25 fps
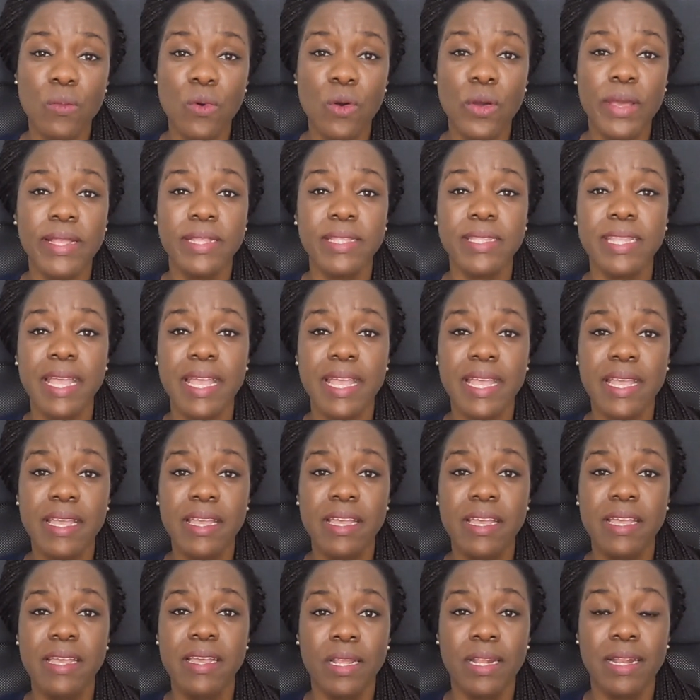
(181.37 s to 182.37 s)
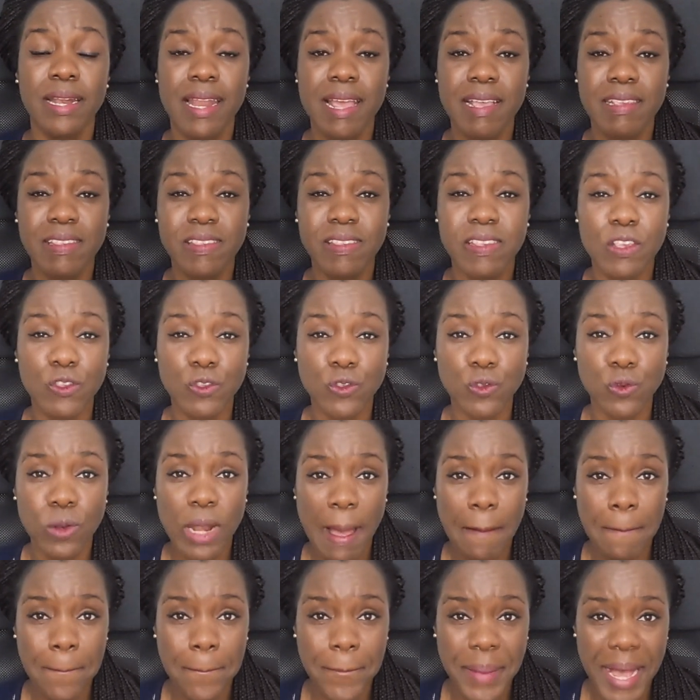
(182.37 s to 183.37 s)
hommes ont été laissés sous
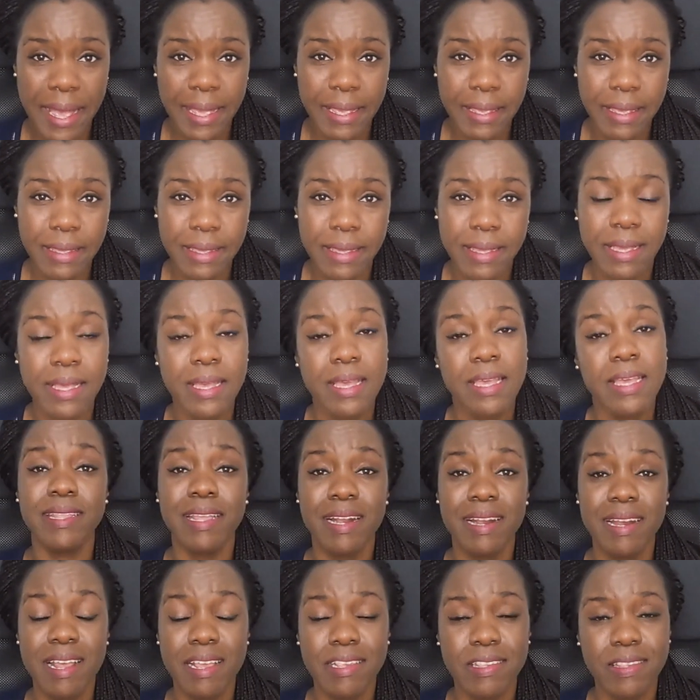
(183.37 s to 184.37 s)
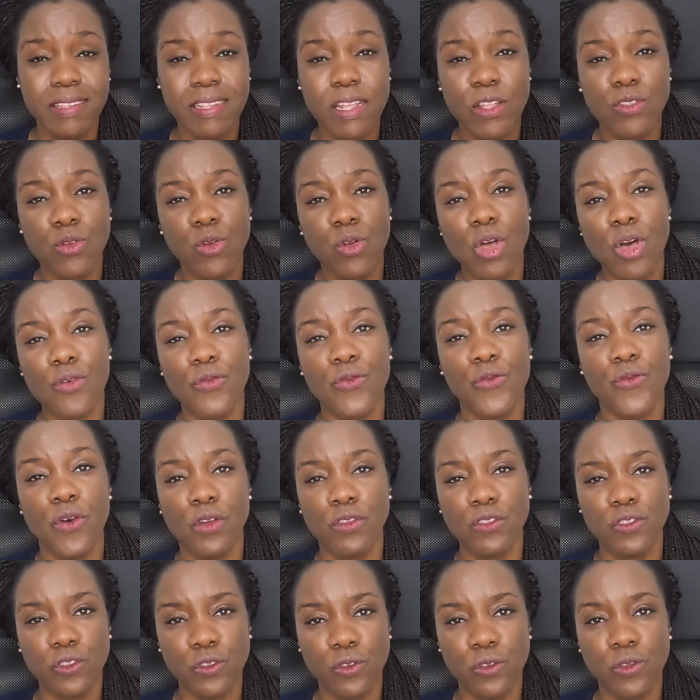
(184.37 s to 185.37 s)
la paille, délestés de leur
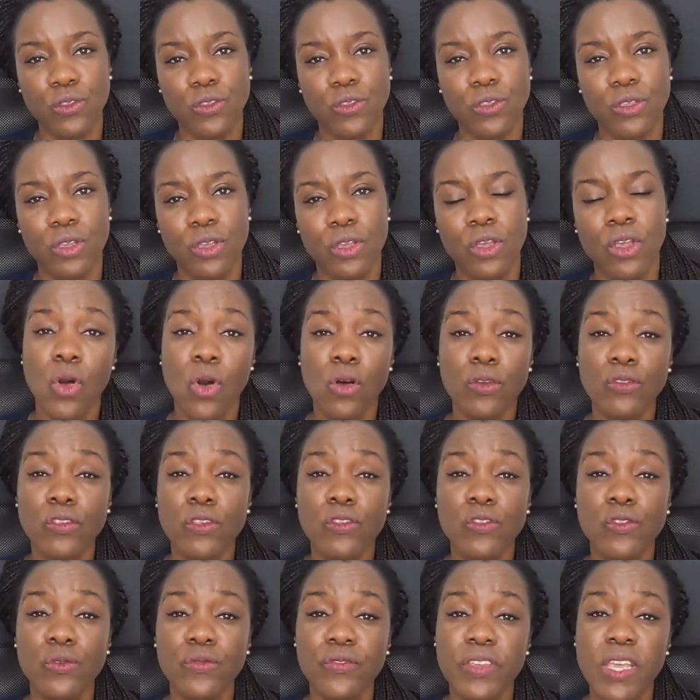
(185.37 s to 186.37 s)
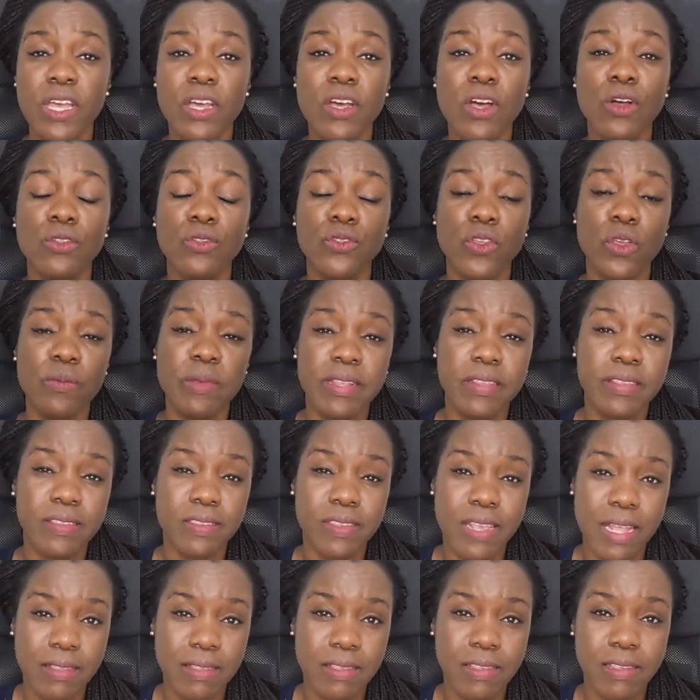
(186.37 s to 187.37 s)
fortune. On se souvient qu'en
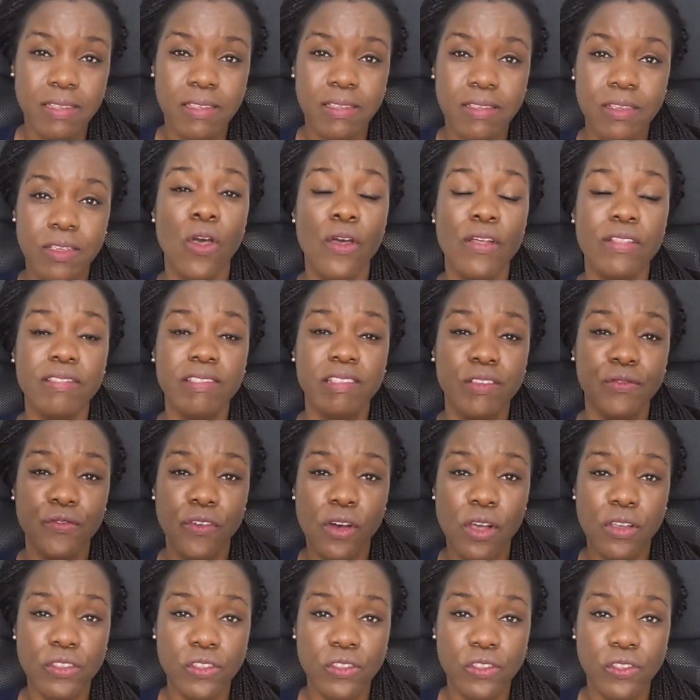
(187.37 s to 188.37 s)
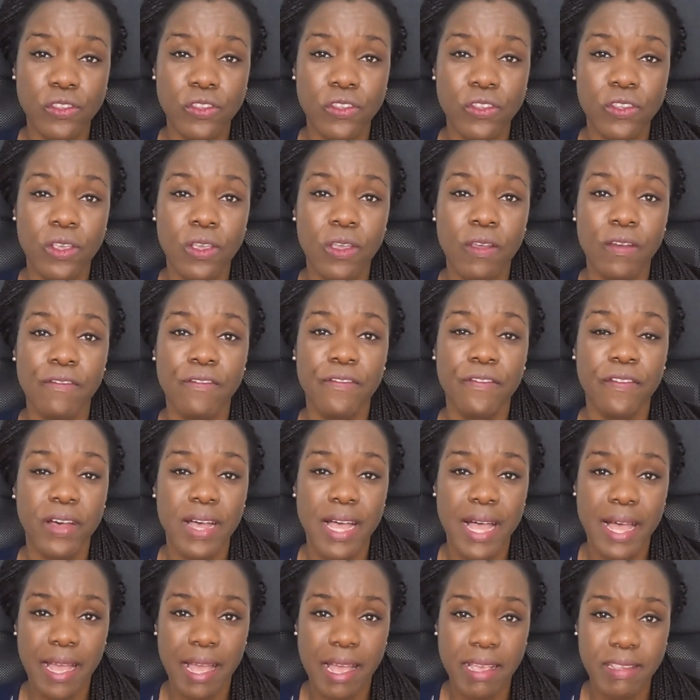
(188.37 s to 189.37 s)
2007, un divorce
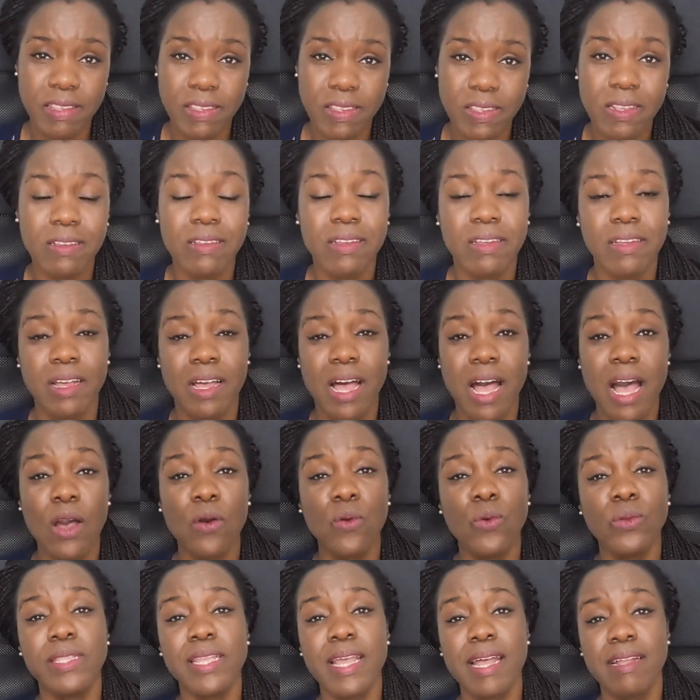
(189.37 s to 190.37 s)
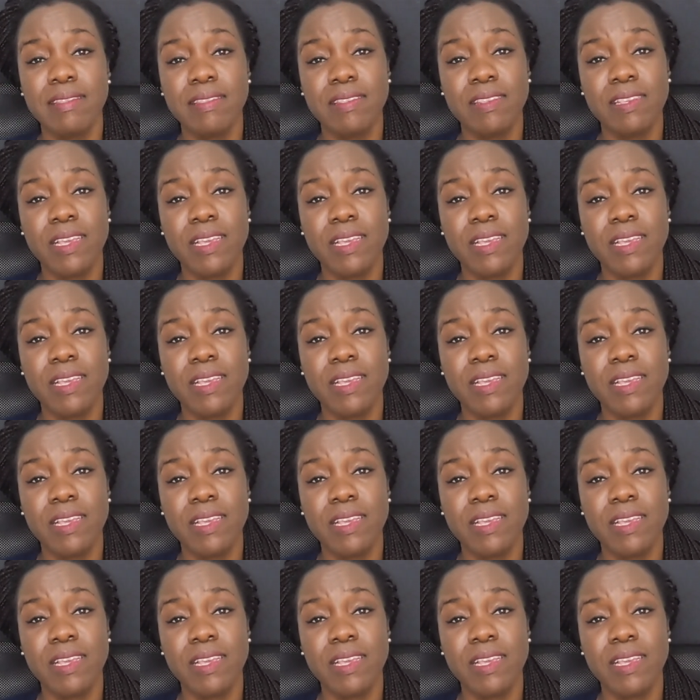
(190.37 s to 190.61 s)
fracassant a coûté à